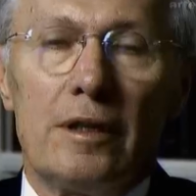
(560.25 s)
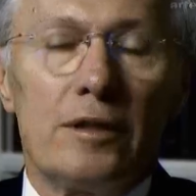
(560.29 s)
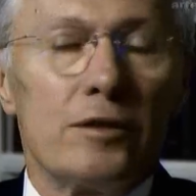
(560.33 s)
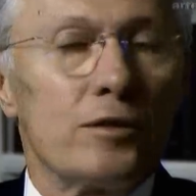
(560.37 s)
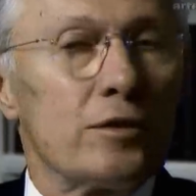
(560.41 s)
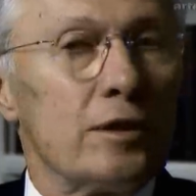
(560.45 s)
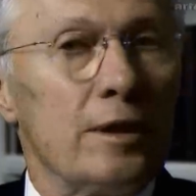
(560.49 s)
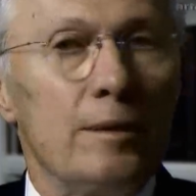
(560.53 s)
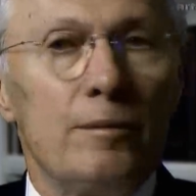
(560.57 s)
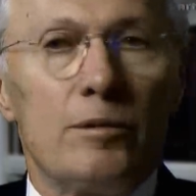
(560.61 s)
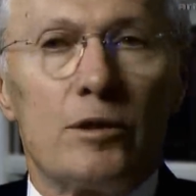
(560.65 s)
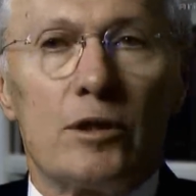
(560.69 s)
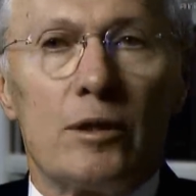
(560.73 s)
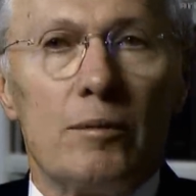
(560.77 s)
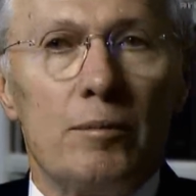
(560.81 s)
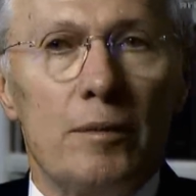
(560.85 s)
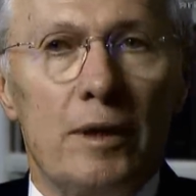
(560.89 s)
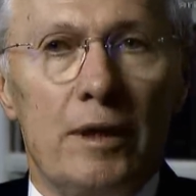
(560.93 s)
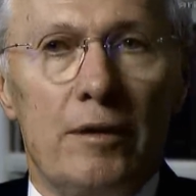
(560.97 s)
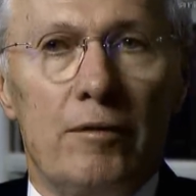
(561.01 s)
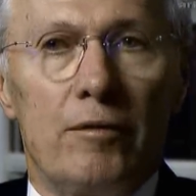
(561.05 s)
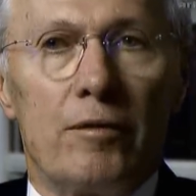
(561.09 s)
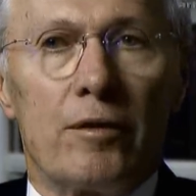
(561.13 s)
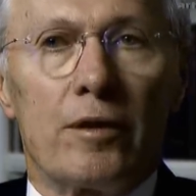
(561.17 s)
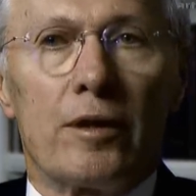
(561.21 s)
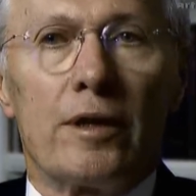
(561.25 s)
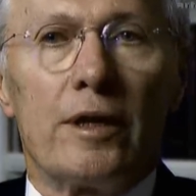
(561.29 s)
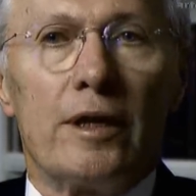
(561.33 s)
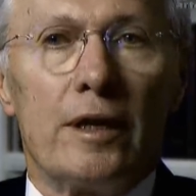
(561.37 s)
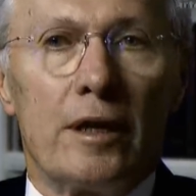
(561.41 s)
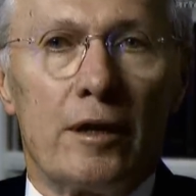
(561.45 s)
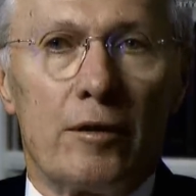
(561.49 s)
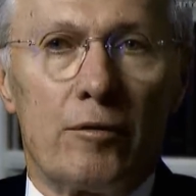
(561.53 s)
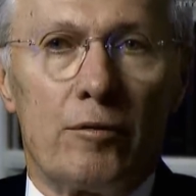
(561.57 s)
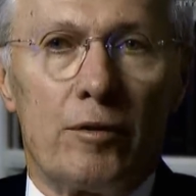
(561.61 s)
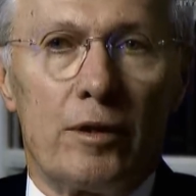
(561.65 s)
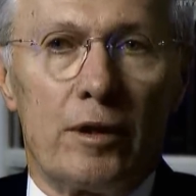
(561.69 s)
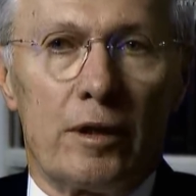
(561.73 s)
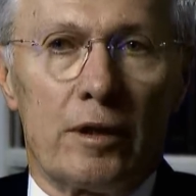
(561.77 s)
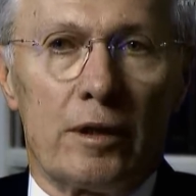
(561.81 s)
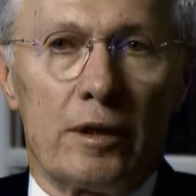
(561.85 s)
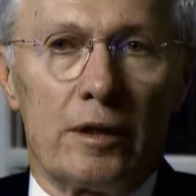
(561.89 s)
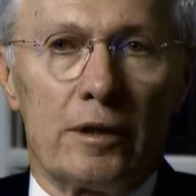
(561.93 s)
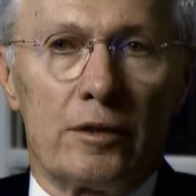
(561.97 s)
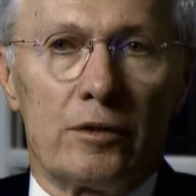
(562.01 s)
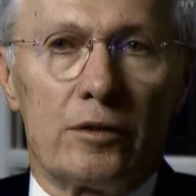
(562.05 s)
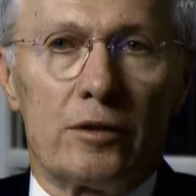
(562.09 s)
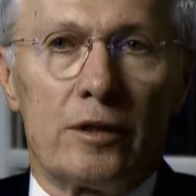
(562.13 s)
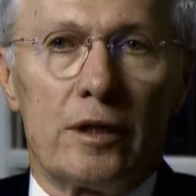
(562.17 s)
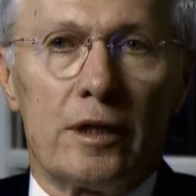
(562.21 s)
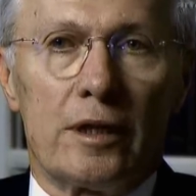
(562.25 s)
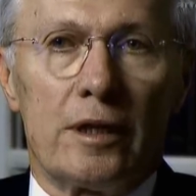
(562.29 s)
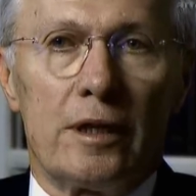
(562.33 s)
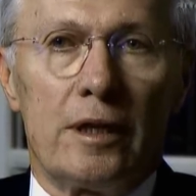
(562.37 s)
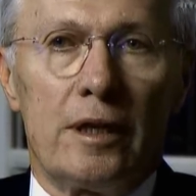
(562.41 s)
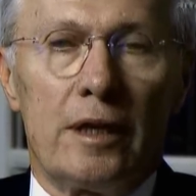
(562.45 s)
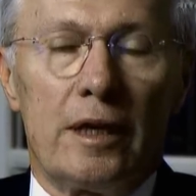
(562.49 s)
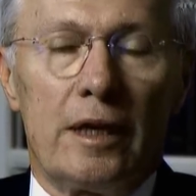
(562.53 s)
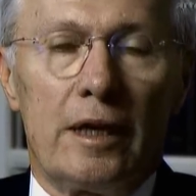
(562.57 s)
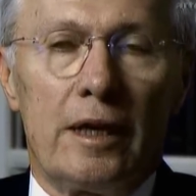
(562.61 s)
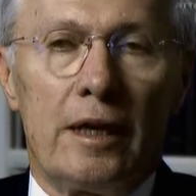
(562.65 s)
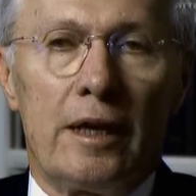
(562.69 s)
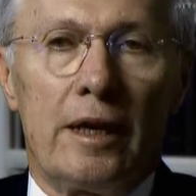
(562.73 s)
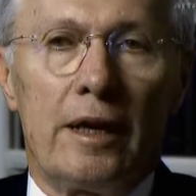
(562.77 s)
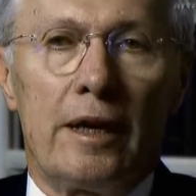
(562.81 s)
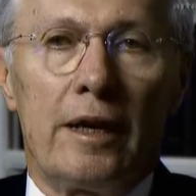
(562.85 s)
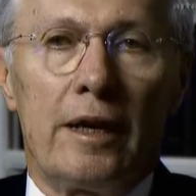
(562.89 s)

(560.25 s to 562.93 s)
cela me semble complètement irréaliste.